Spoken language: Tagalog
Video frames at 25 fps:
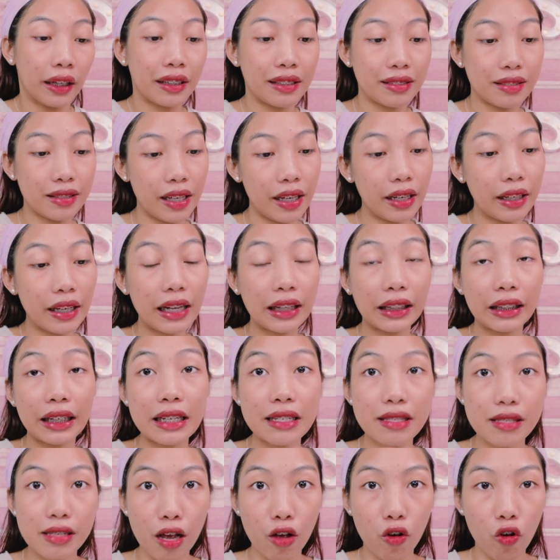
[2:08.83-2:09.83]
Kasi
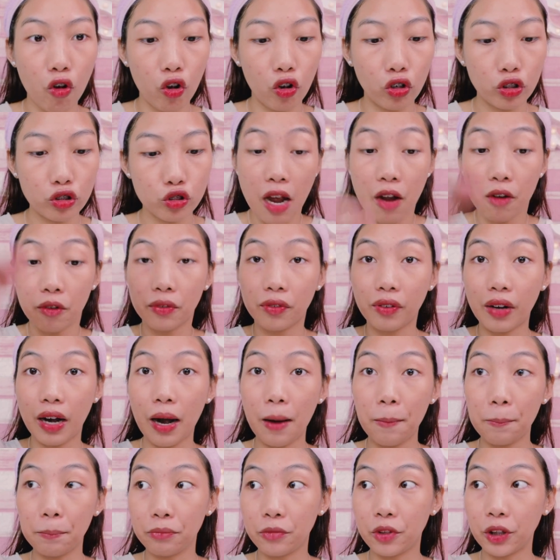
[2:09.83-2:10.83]
nag-list ako
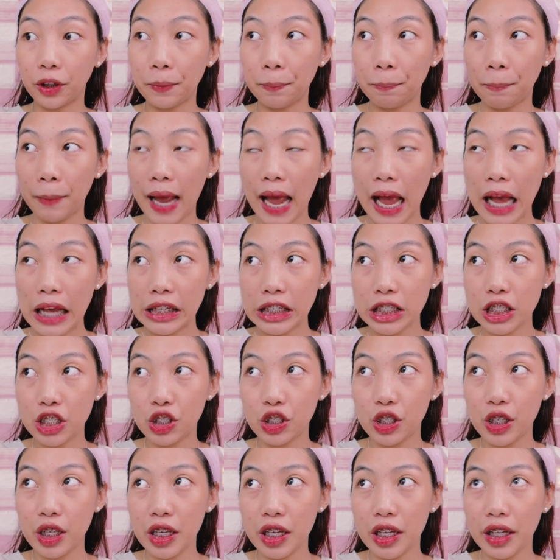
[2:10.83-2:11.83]
from their
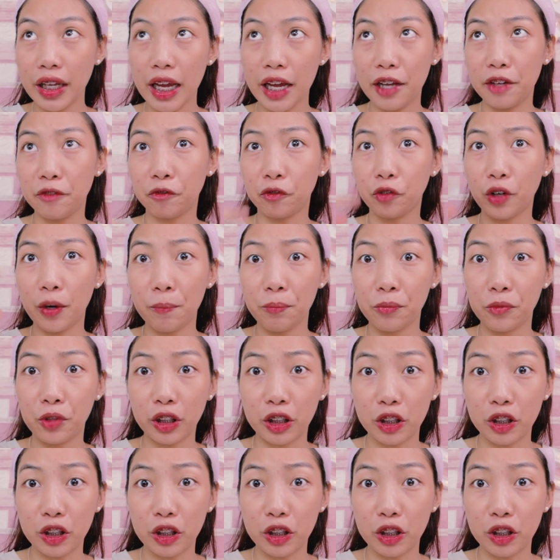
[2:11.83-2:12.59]
packaging and from